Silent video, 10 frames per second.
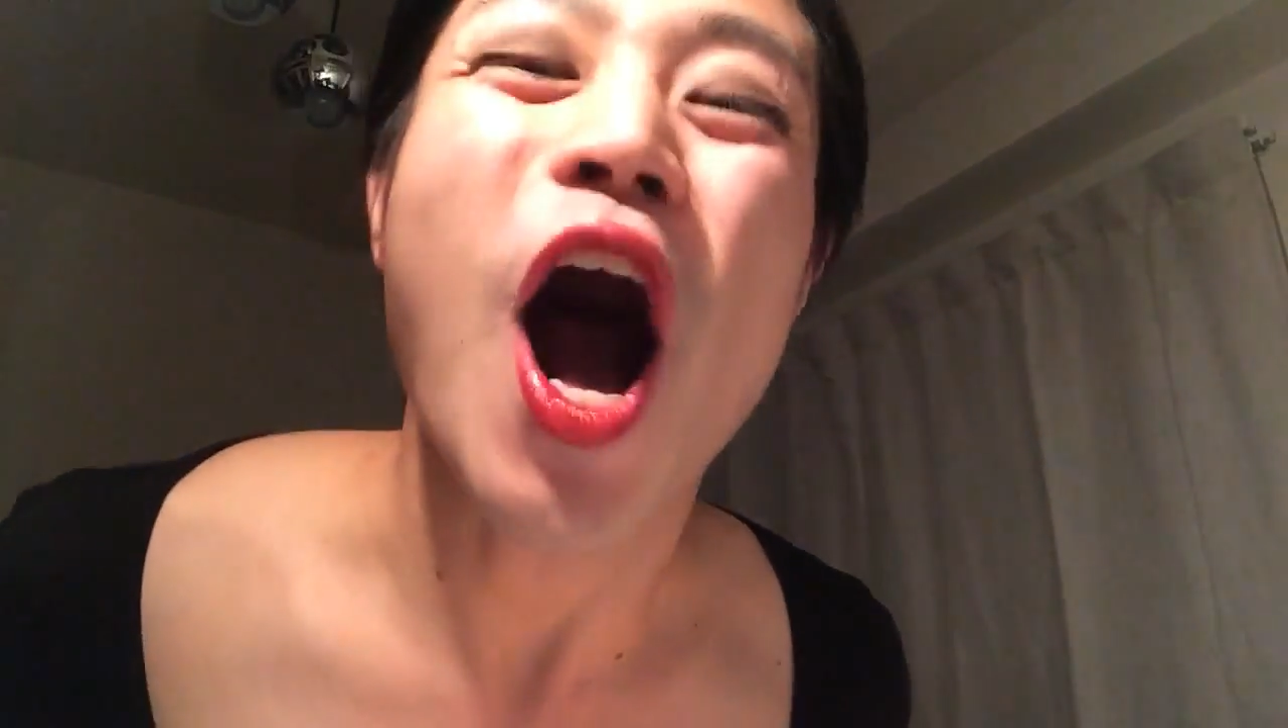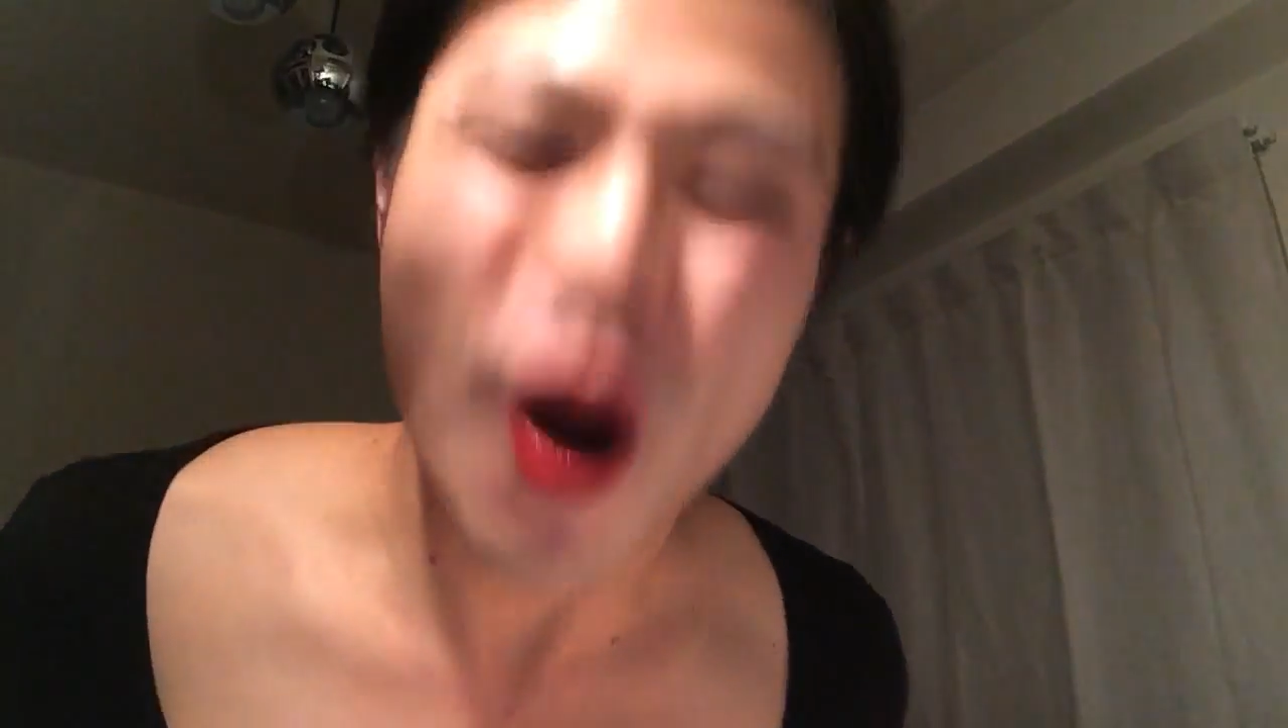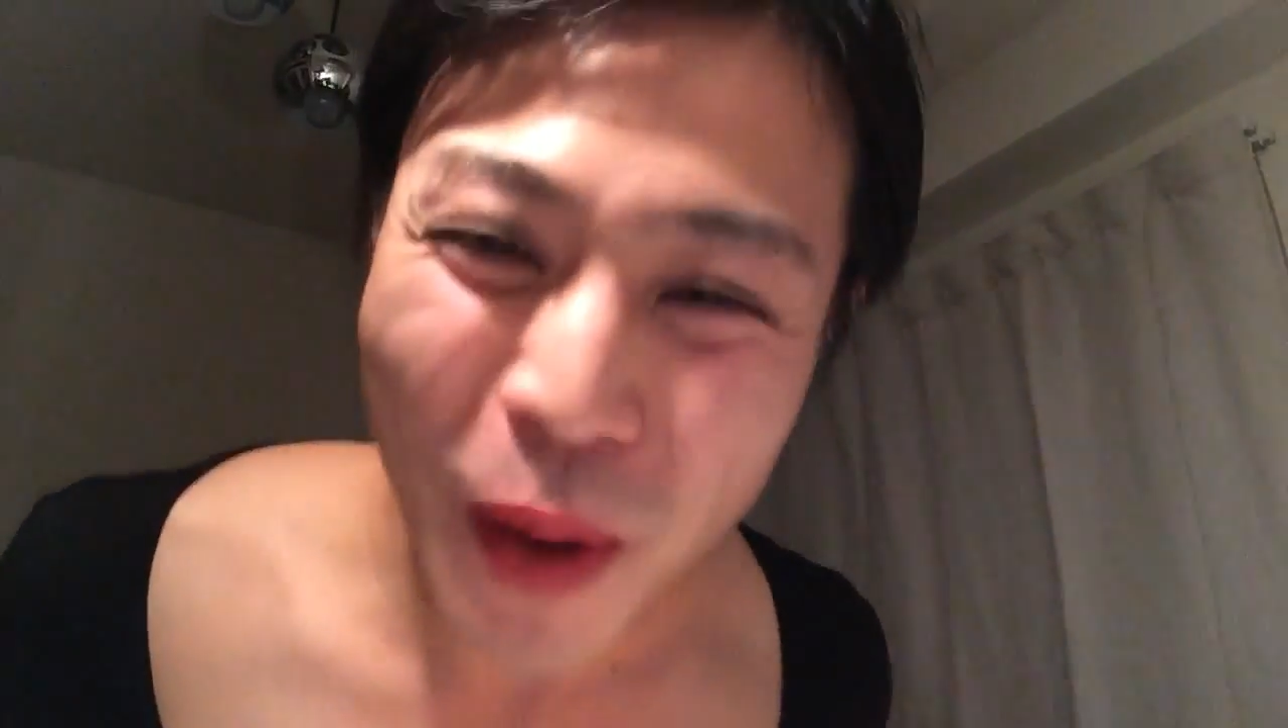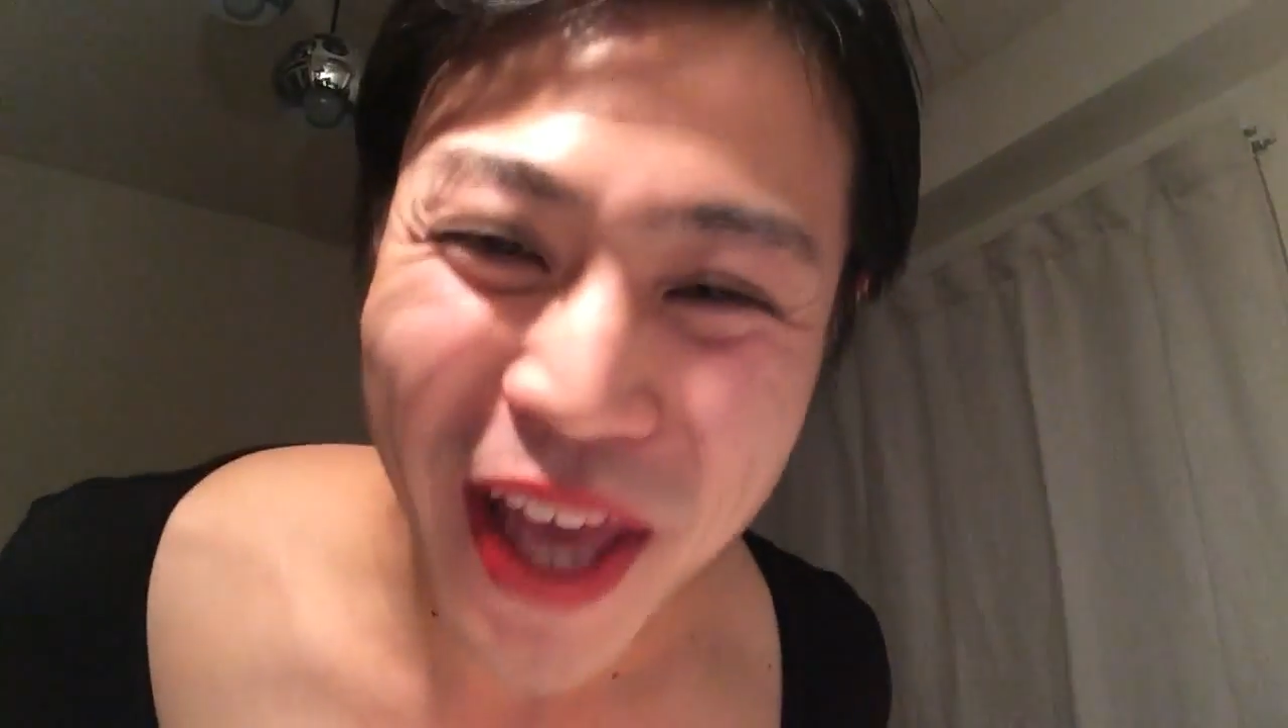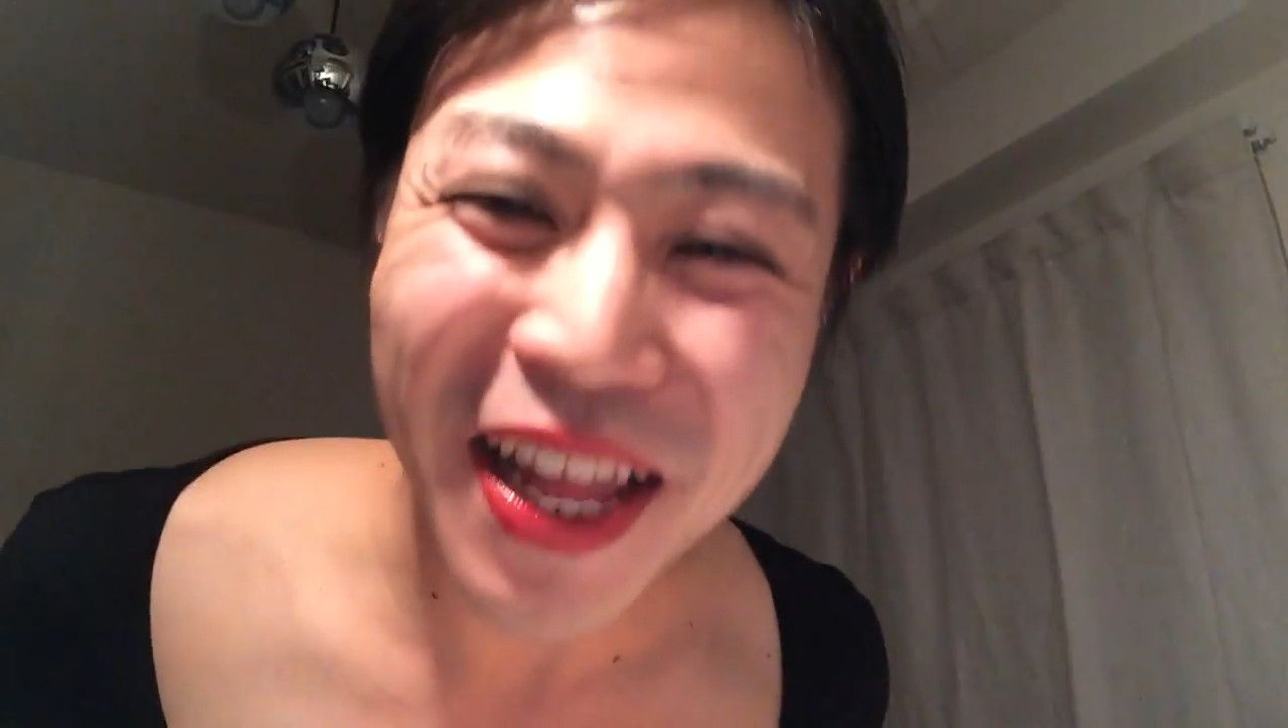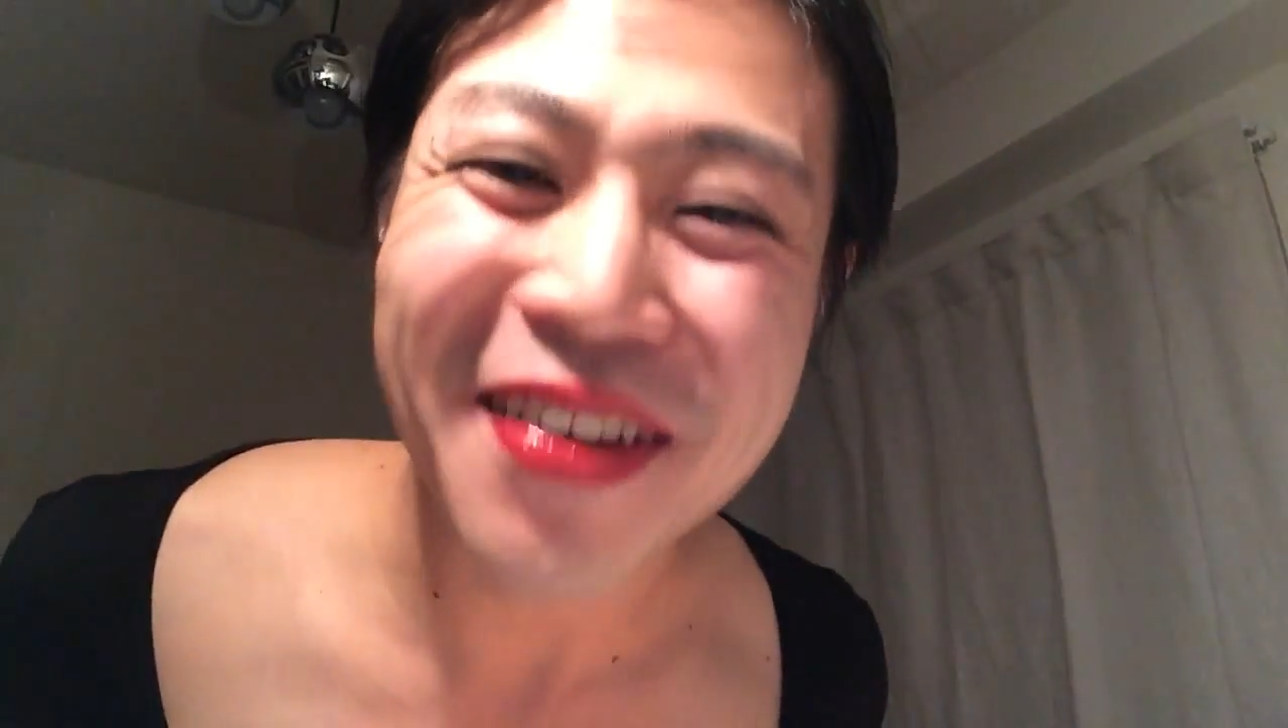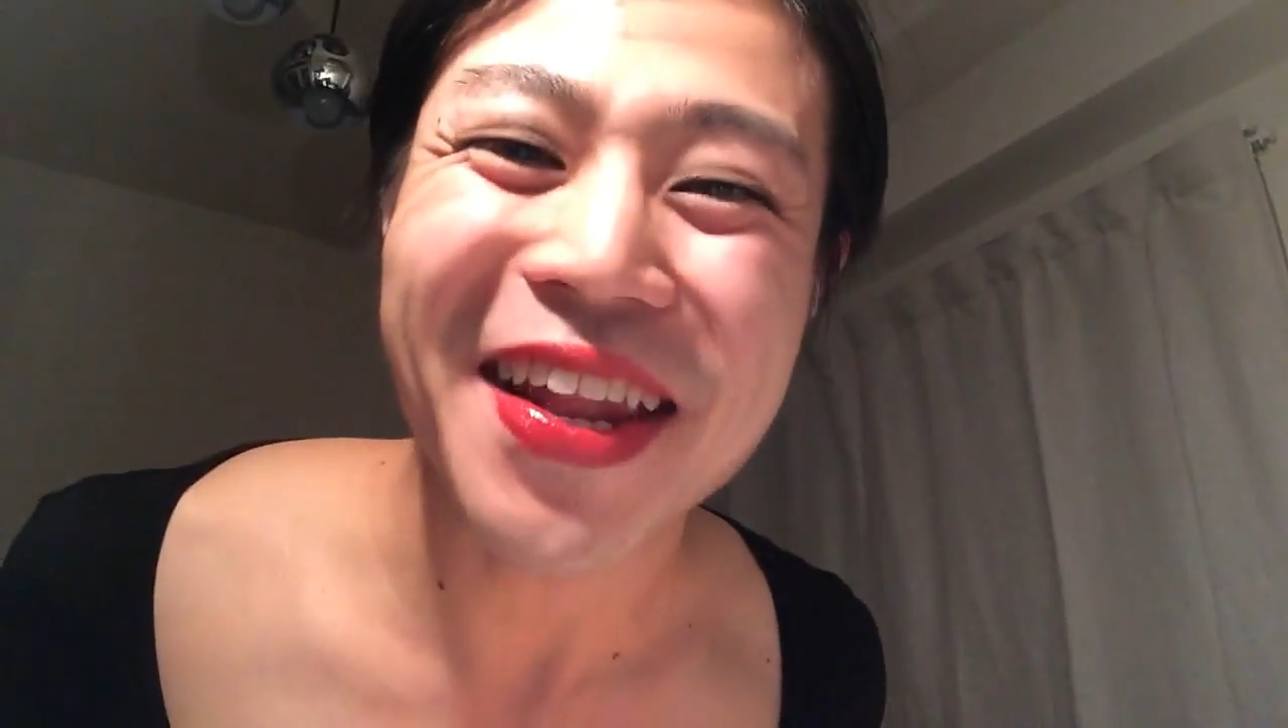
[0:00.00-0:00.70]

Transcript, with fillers: 覚えてお